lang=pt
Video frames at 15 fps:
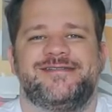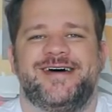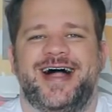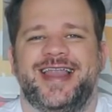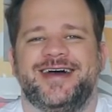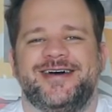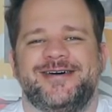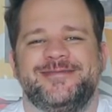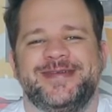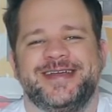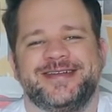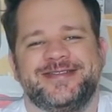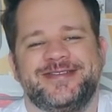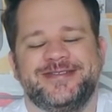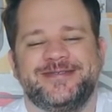Fala
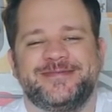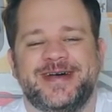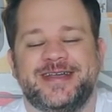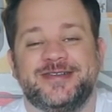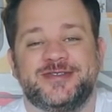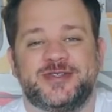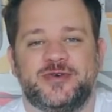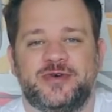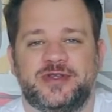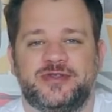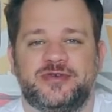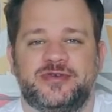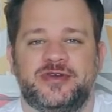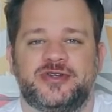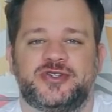comigo, tudo bem? Eu sou o
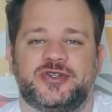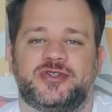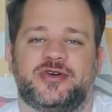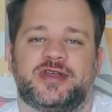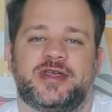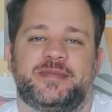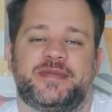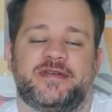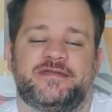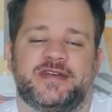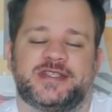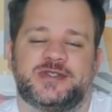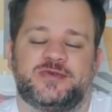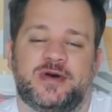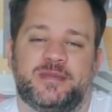Edu e hoje eu tô aqui para
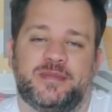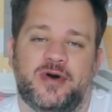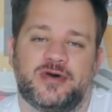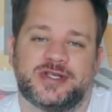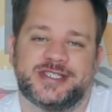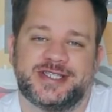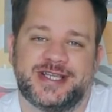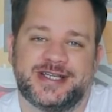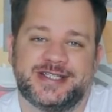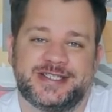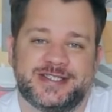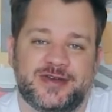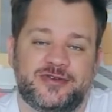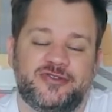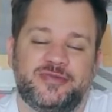fazer o unboxing da
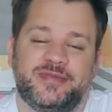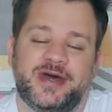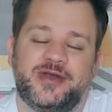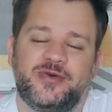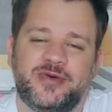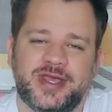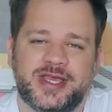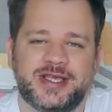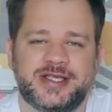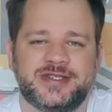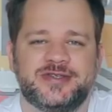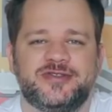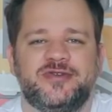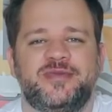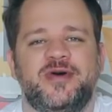edição número
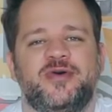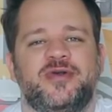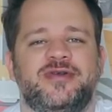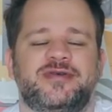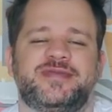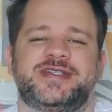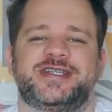15 do meu clube